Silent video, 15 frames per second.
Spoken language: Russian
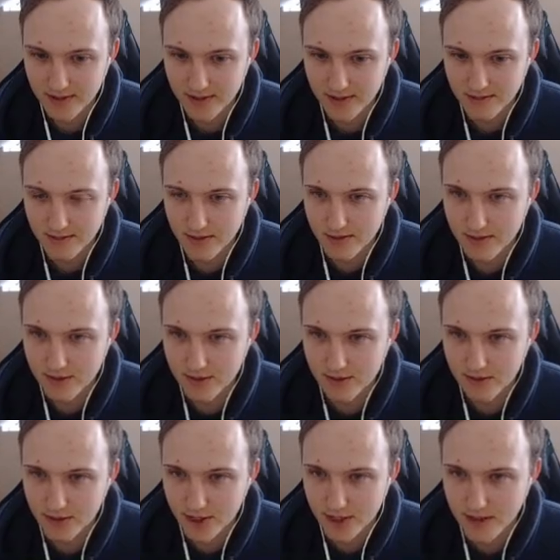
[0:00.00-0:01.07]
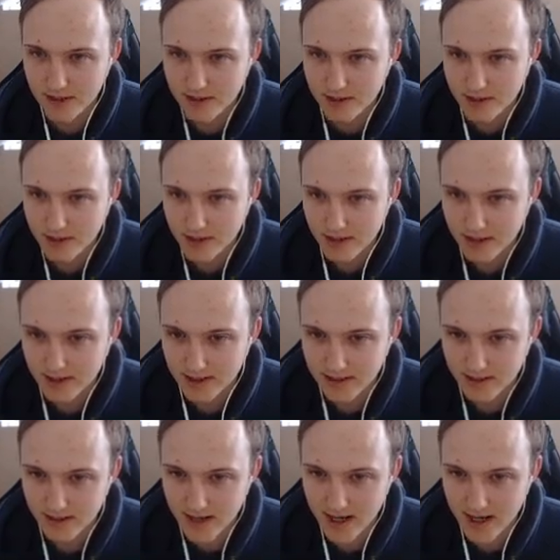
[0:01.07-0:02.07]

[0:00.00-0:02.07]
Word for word: я смотрю, что уже с